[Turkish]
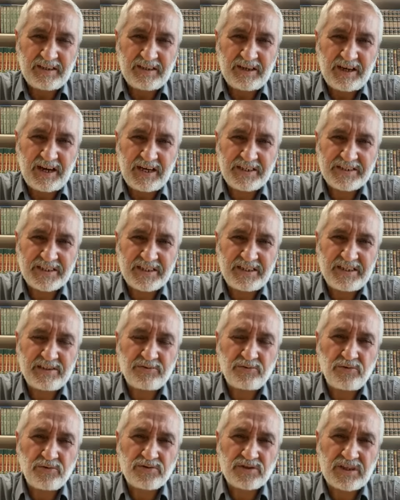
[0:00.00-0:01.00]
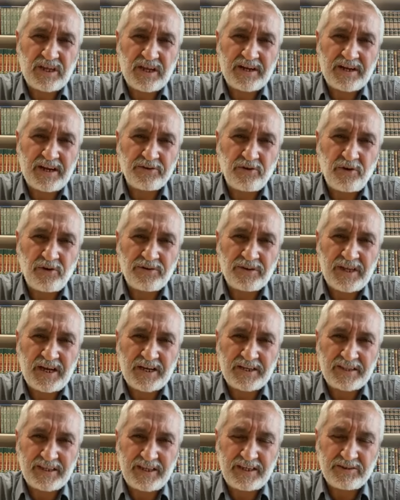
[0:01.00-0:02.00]
hazırlık kurslarına
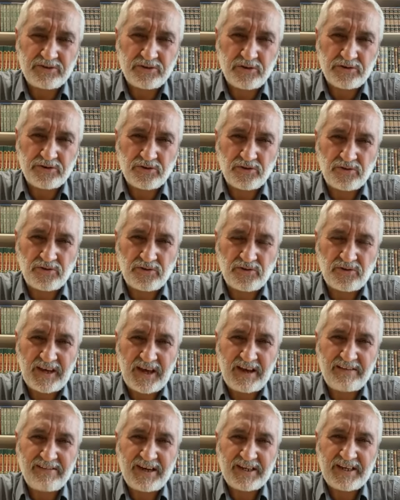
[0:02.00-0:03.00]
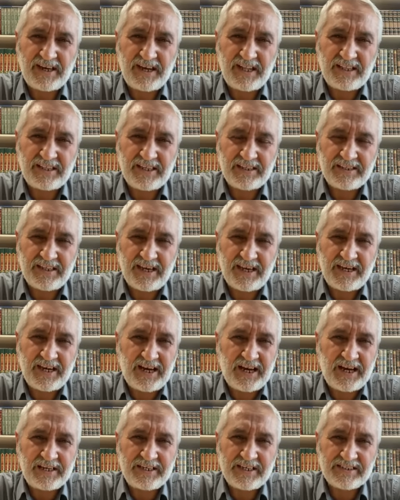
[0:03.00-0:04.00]
gönderdiği çocuk eve geldiğinde ne
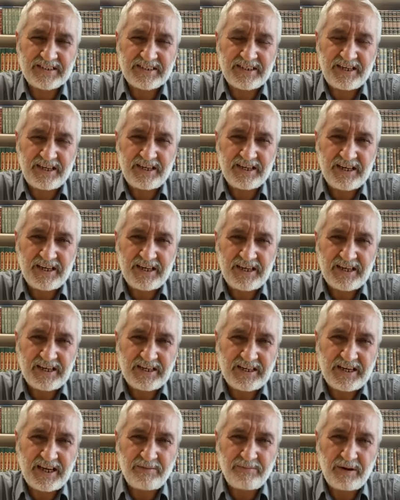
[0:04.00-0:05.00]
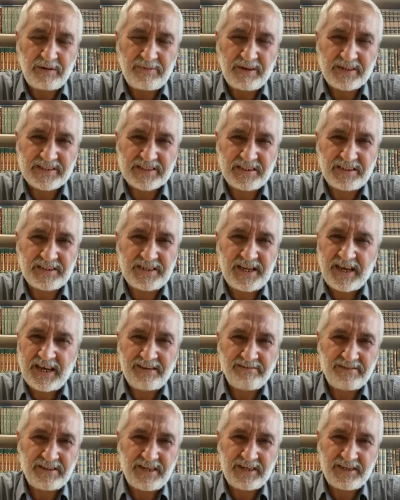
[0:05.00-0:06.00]
annesi ne babası ne
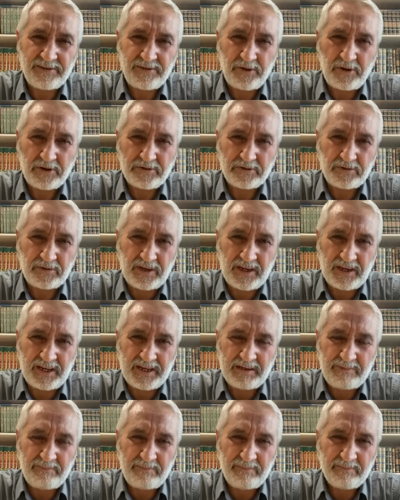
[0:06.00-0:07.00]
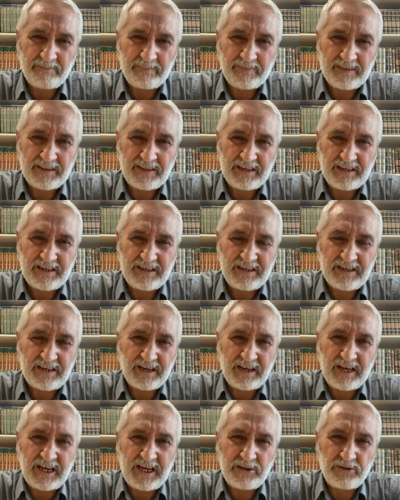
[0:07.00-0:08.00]
evi yoktu yani.
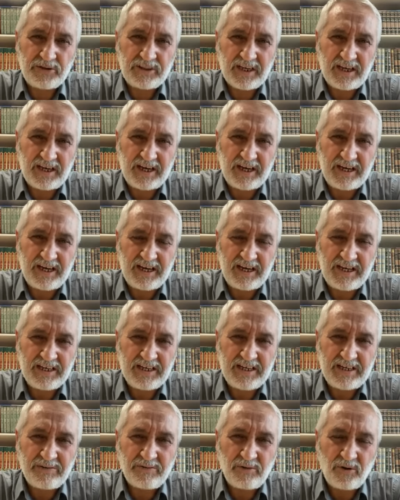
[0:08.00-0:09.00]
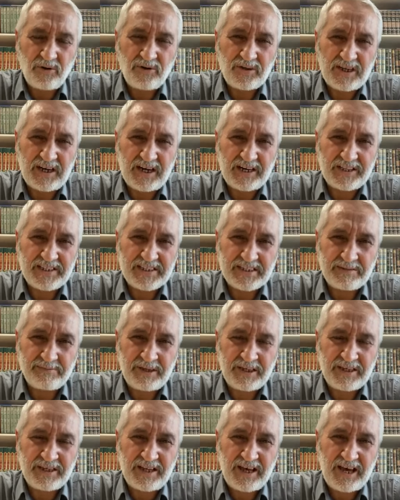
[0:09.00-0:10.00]
Allahu Teala o
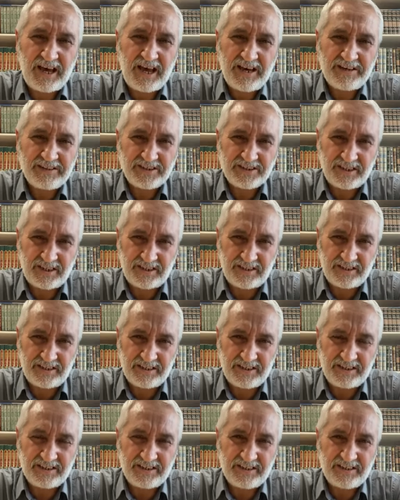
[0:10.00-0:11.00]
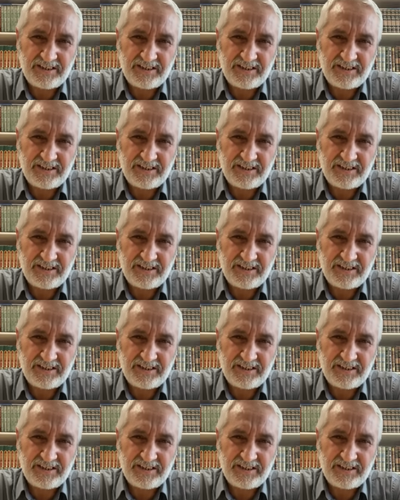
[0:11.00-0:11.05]
kardeşimin her şeyini